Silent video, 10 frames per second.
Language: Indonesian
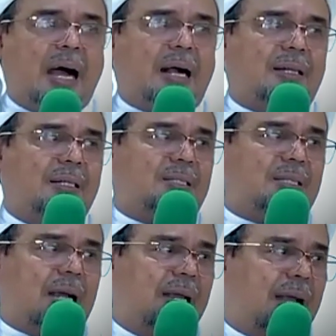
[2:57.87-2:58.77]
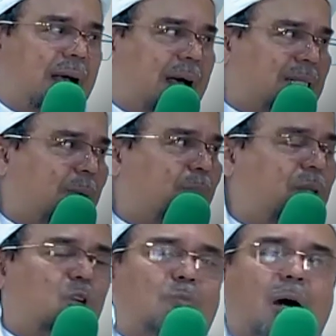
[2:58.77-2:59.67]
akdi syai'a sampai
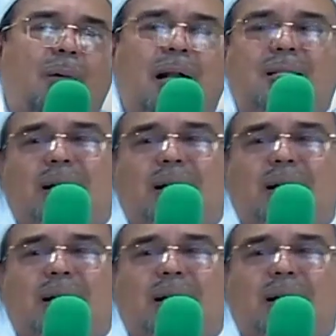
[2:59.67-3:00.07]
di rumah males